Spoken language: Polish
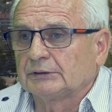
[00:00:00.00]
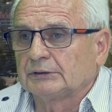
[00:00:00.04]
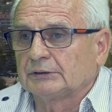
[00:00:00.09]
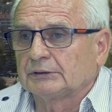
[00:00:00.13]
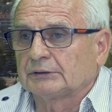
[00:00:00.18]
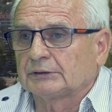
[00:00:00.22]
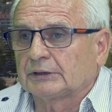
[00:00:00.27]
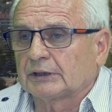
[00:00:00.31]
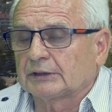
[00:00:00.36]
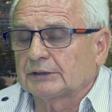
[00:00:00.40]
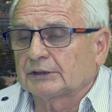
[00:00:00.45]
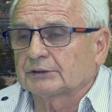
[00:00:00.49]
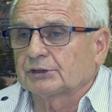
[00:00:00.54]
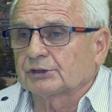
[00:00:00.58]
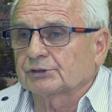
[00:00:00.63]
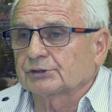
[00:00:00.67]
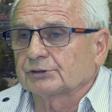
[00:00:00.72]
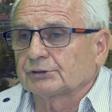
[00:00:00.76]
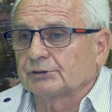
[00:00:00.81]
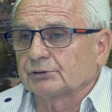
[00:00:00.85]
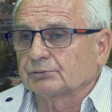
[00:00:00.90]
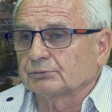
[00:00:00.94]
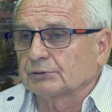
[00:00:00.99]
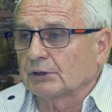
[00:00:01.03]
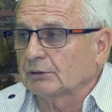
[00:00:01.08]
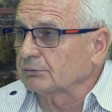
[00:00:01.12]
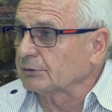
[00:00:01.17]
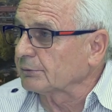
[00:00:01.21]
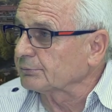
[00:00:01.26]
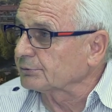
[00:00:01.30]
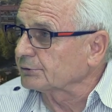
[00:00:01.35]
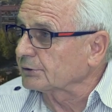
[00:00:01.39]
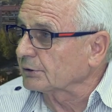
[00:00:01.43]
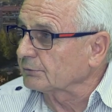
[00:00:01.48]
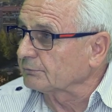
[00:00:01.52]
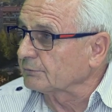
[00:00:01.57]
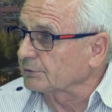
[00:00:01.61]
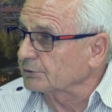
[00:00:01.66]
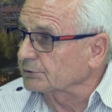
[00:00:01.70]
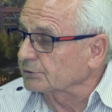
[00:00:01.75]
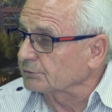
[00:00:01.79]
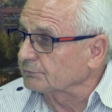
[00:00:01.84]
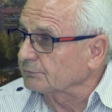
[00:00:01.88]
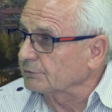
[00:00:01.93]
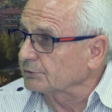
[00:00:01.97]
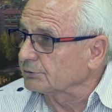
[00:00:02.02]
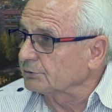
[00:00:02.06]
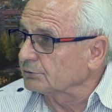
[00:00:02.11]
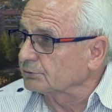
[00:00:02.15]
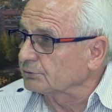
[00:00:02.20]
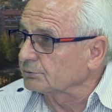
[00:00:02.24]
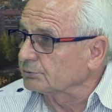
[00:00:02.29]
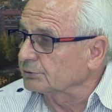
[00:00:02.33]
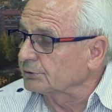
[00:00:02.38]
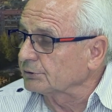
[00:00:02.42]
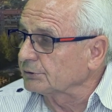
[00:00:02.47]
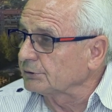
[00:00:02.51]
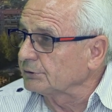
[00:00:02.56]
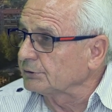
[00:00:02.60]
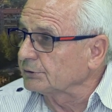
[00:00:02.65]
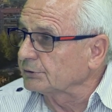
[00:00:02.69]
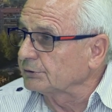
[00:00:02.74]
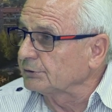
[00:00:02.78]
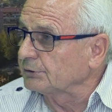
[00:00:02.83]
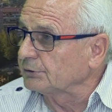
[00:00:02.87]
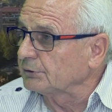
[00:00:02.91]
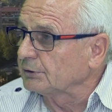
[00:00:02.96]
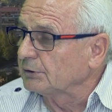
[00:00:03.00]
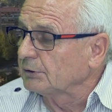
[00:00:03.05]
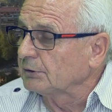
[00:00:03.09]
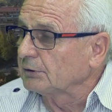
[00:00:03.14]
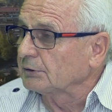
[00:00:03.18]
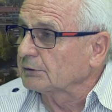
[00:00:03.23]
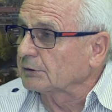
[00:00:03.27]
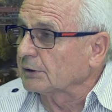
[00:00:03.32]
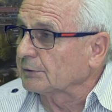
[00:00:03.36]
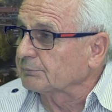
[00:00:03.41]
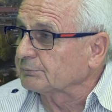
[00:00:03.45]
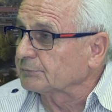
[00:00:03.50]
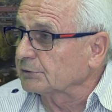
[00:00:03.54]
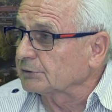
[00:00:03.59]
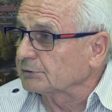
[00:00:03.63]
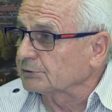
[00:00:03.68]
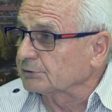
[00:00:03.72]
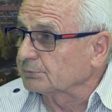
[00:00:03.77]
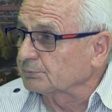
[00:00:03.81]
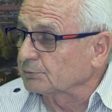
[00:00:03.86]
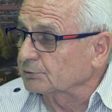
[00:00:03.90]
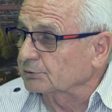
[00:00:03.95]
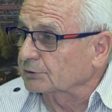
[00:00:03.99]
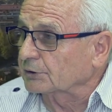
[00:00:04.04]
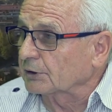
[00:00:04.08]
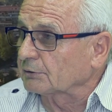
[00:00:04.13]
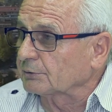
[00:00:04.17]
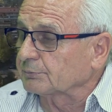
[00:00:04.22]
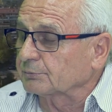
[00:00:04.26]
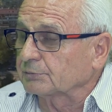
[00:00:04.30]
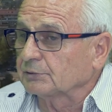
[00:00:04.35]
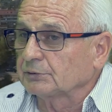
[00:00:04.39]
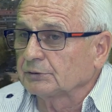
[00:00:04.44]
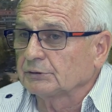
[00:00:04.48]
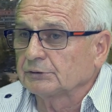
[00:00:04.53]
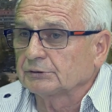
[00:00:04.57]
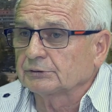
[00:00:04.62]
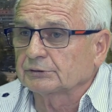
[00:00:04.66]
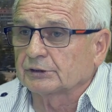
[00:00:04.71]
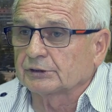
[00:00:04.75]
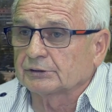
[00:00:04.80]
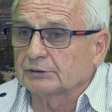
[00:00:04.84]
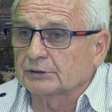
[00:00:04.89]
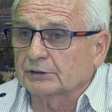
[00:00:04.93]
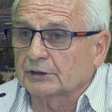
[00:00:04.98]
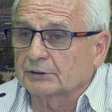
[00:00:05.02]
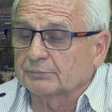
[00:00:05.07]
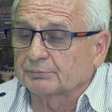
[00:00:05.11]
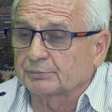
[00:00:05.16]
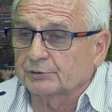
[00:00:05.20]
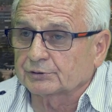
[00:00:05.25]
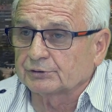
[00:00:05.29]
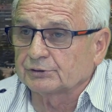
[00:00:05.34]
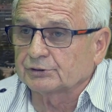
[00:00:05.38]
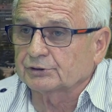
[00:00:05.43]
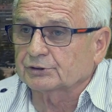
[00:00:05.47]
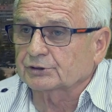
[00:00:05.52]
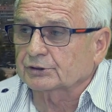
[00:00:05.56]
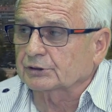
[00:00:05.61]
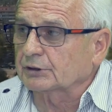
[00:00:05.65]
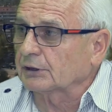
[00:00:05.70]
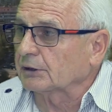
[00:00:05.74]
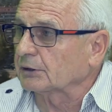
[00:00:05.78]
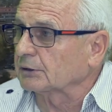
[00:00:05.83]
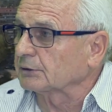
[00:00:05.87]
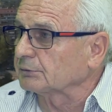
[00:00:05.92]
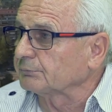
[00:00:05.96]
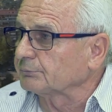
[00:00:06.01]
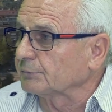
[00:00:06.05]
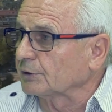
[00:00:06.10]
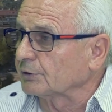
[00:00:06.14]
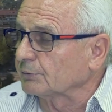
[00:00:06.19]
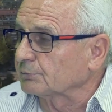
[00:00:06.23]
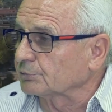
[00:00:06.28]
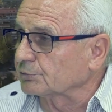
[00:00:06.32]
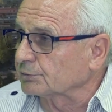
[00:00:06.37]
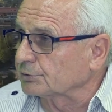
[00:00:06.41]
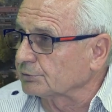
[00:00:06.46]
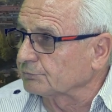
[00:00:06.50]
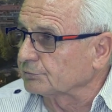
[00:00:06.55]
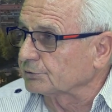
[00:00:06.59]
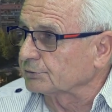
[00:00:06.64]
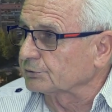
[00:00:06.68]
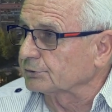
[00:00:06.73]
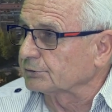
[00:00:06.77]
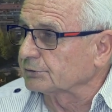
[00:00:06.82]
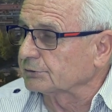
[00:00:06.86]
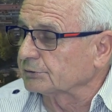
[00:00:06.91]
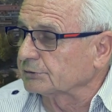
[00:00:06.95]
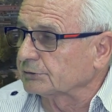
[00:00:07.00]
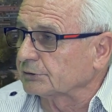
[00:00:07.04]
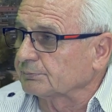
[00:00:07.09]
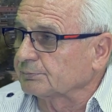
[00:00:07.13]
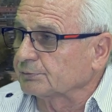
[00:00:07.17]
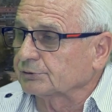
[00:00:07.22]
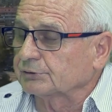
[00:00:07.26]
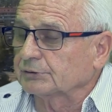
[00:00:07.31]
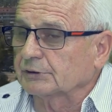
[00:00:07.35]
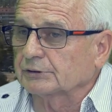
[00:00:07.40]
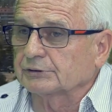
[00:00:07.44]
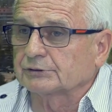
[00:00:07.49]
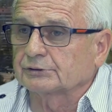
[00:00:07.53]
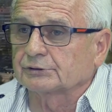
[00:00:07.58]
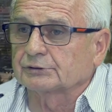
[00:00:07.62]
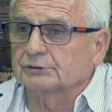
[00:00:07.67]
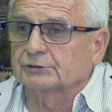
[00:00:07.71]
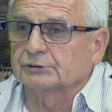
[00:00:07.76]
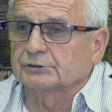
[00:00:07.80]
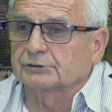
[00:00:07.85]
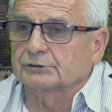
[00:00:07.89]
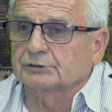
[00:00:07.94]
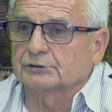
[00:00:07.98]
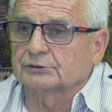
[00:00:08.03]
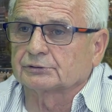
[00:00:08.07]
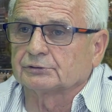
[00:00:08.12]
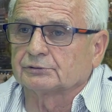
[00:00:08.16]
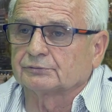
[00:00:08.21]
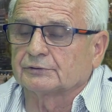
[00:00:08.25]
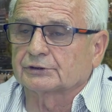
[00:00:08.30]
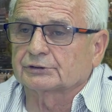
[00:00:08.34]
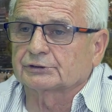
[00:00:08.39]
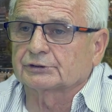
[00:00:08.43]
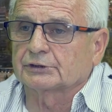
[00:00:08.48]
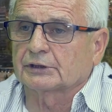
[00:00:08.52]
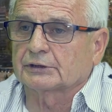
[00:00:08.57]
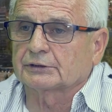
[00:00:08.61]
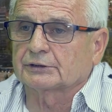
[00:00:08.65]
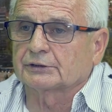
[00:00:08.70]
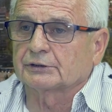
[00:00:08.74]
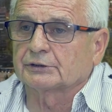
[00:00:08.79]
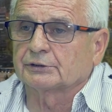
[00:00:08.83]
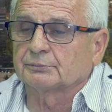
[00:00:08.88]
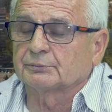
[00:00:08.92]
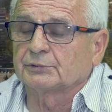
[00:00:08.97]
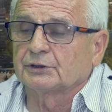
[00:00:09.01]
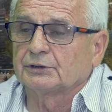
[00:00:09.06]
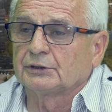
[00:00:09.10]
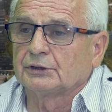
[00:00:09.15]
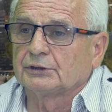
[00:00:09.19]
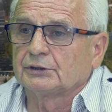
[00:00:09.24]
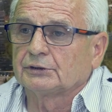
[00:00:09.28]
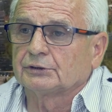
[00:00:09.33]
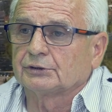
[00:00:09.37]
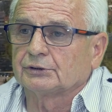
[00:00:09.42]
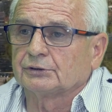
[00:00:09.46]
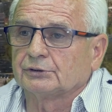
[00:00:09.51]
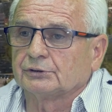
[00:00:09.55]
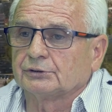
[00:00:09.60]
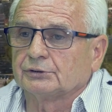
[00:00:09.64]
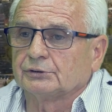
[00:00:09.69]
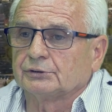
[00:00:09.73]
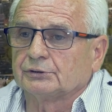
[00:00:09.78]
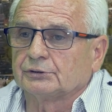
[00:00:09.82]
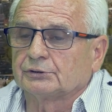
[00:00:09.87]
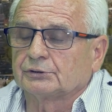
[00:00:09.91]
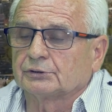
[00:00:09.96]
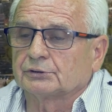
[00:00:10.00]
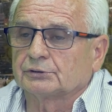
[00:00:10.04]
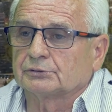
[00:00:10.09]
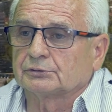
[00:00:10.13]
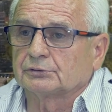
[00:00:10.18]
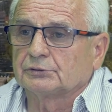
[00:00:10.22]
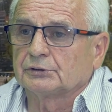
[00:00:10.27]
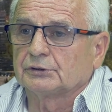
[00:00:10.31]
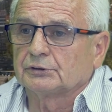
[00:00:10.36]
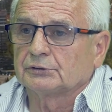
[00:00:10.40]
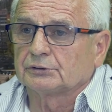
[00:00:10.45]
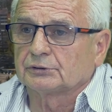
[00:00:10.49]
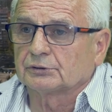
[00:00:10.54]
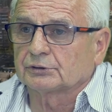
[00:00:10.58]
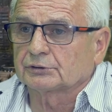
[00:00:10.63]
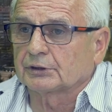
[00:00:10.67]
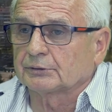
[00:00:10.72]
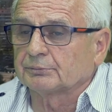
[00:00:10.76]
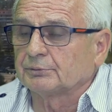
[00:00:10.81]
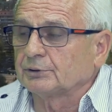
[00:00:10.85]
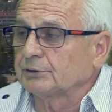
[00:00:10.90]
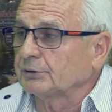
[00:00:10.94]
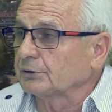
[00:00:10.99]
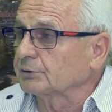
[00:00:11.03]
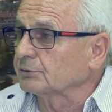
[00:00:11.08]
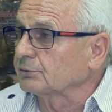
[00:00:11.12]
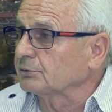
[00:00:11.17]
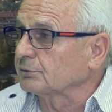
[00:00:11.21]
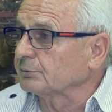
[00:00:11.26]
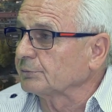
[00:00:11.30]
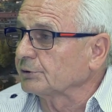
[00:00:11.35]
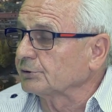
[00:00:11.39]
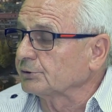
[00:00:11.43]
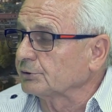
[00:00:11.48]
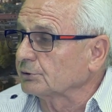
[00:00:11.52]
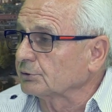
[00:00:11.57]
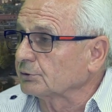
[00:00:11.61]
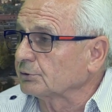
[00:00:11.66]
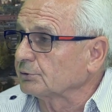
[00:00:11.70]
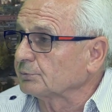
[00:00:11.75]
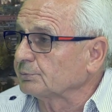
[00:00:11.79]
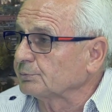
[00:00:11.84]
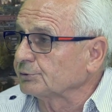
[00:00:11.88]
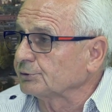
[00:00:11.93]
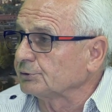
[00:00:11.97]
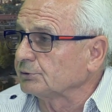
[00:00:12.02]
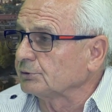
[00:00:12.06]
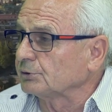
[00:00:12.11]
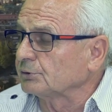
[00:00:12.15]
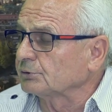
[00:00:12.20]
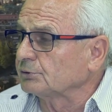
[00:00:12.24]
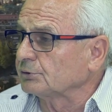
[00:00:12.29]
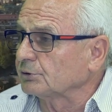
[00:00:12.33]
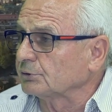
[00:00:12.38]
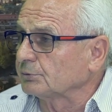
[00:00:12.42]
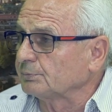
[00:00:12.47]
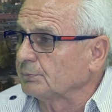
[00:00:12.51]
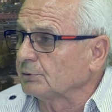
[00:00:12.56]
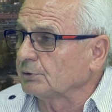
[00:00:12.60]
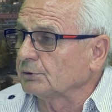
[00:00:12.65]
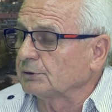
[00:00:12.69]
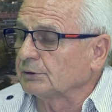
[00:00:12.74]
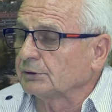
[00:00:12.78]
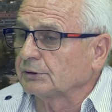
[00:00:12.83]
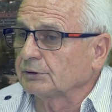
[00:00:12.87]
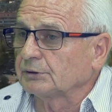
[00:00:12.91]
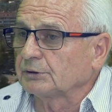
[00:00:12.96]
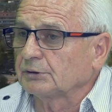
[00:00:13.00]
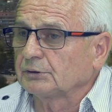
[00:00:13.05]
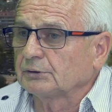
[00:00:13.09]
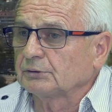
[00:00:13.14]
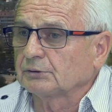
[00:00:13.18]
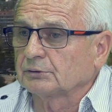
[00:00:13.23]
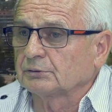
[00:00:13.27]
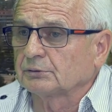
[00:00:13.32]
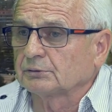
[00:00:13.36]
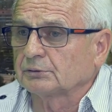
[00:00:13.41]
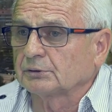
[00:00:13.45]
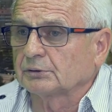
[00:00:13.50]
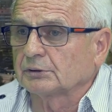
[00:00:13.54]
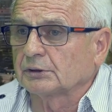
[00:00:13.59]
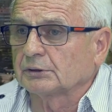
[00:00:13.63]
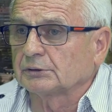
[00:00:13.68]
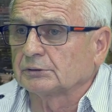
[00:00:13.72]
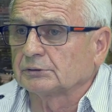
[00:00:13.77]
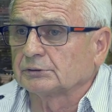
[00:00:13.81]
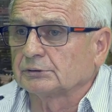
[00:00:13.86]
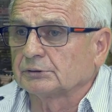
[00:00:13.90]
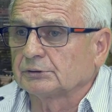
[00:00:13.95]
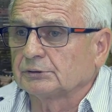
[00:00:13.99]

No ale też nie udało nam się awansować do drugiej ligi. Tam spotkałem trenera Piechniczka, miałem możliwość się zapoznać z jego warsztatem i, i to notabene, który mnie ciągnął później do Odry no ale